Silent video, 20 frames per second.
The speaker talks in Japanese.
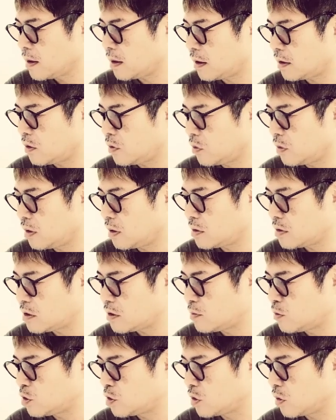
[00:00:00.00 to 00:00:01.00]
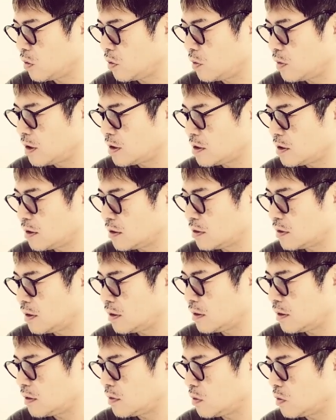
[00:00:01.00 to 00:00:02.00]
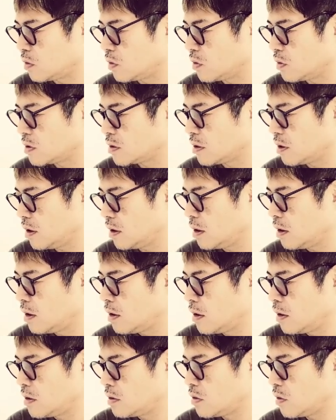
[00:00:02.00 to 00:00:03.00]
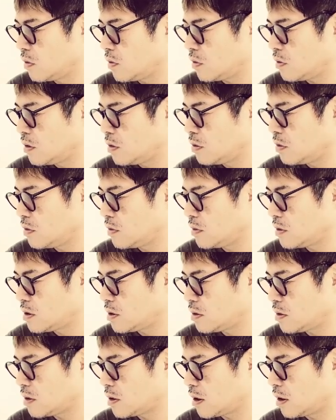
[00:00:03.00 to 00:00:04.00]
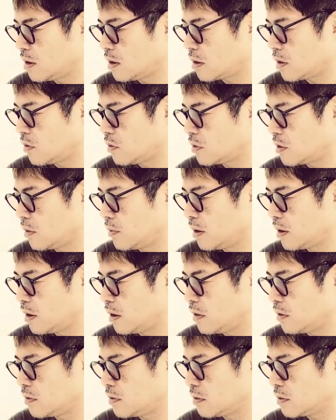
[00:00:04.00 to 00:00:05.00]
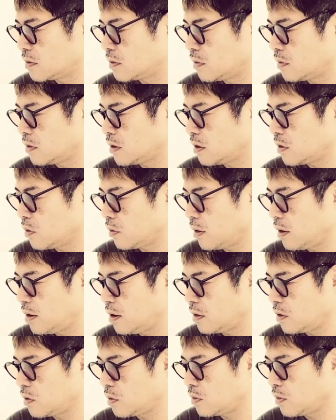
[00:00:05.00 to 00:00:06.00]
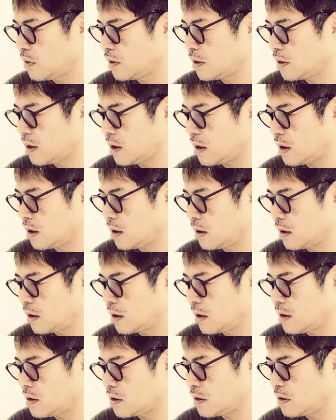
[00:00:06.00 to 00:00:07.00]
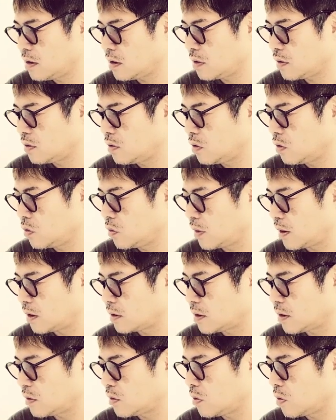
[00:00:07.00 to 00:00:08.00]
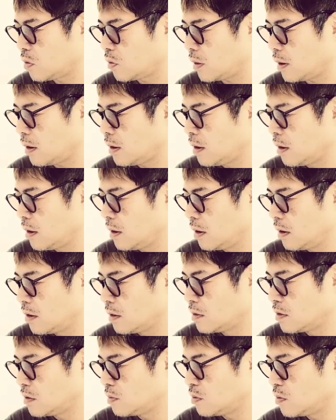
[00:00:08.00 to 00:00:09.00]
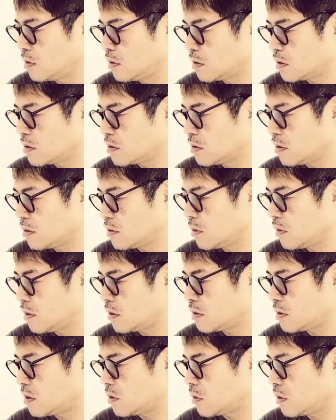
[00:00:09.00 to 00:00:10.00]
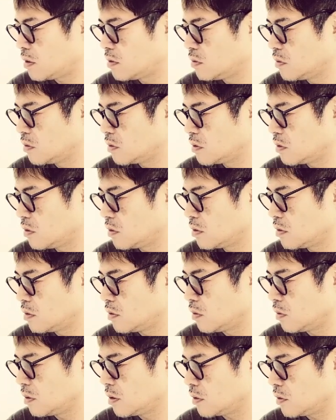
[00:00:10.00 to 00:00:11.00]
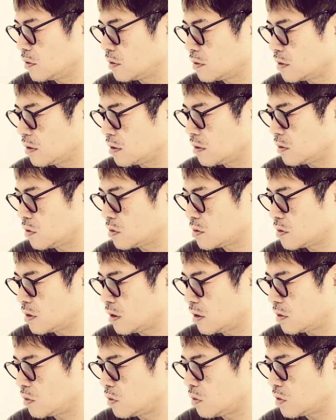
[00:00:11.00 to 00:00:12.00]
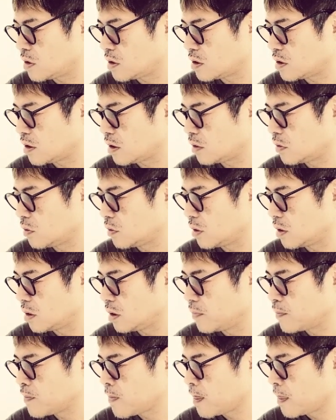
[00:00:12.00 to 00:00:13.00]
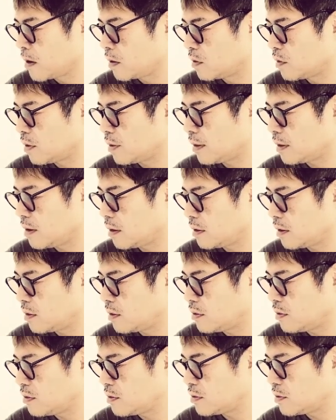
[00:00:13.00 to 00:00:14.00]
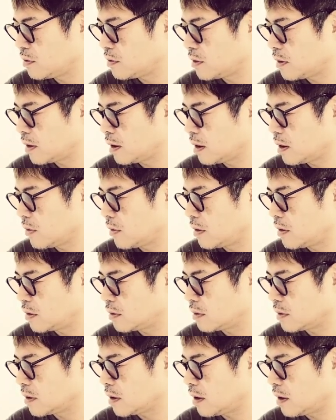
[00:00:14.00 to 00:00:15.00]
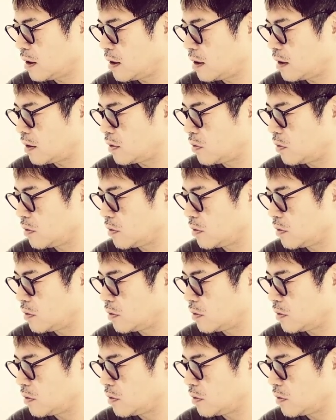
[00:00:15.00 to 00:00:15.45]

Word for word: やがて同じ事務所同じ学年であることを知り徐々に友人関係を深めていくそんな時に届いた献身役のオファー佐藤は自分が主役をやるならワンオークロックの音楽を使ってほしいと後押ししたそうだが、それは単なる友情だけではなく、彼ら